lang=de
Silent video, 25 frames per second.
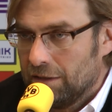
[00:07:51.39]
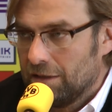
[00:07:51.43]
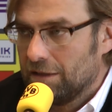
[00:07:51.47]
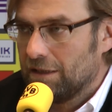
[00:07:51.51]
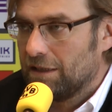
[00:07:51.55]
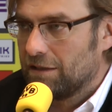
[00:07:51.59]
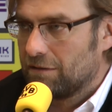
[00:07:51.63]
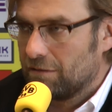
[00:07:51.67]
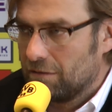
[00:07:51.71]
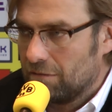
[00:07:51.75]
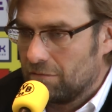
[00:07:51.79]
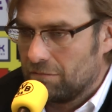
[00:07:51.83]

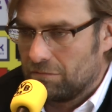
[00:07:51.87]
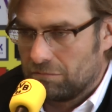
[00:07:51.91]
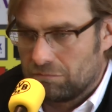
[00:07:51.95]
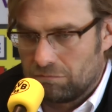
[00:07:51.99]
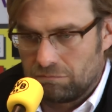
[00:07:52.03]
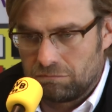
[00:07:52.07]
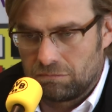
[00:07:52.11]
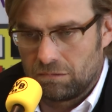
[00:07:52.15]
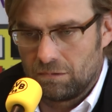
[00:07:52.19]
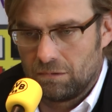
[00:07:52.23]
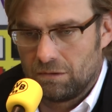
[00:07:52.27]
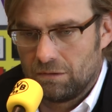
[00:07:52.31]
also
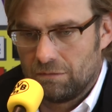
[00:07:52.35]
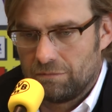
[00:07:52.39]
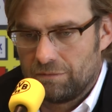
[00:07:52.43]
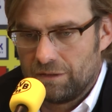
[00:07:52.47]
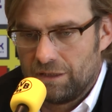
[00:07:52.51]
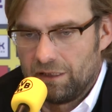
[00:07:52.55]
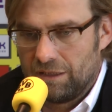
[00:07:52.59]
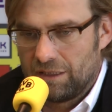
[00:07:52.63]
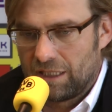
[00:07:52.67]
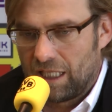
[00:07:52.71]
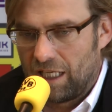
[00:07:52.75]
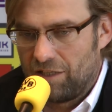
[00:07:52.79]
so
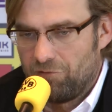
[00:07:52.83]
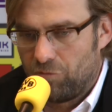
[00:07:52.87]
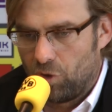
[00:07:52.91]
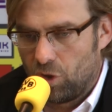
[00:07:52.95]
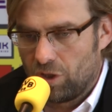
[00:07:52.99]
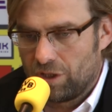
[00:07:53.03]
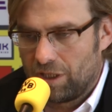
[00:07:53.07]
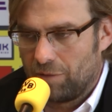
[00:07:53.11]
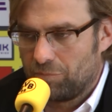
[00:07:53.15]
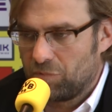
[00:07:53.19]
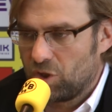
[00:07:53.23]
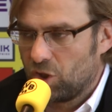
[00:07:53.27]
in drei
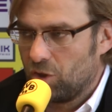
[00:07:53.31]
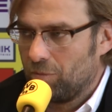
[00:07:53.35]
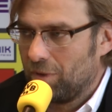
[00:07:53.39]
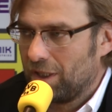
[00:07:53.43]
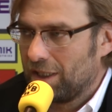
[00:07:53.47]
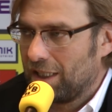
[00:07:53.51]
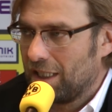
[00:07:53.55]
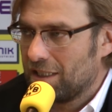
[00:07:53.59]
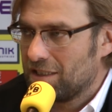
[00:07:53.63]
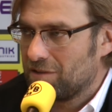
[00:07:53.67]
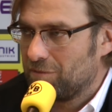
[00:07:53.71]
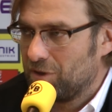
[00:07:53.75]
Wochen habt ihr nochmal
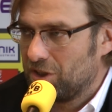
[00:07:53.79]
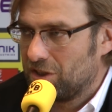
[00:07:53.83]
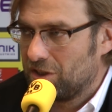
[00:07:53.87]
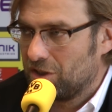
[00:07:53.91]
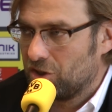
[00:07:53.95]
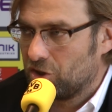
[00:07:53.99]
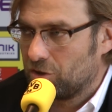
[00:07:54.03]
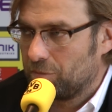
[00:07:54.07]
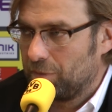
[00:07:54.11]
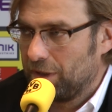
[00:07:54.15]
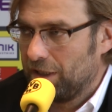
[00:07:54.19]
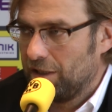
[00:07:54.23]
ein ganz
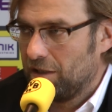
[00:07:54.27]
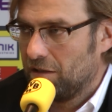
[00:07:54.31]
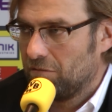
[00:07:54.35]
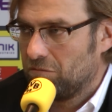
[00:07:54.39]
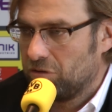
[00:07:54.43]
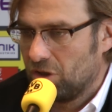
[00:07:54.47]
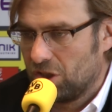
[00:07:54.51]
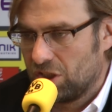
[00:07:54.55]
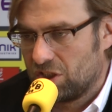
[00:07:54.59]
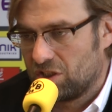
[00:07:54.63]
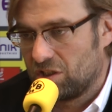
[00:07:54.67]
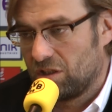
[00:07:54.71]
wichtiges Spiel, dann
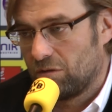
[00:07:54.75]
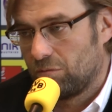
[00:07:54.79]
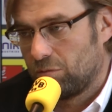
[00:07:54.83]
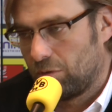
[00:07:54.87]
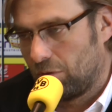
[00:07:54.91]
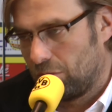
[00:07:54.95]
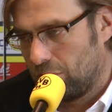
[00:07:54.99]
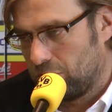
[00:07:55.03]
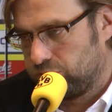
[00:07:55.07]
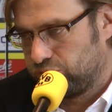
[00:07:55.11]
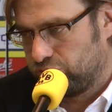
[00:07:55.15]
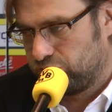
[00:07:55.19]
hätte ich gesagt,
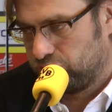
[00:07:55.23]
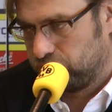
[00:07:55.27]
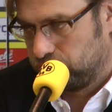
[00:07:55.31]
oh,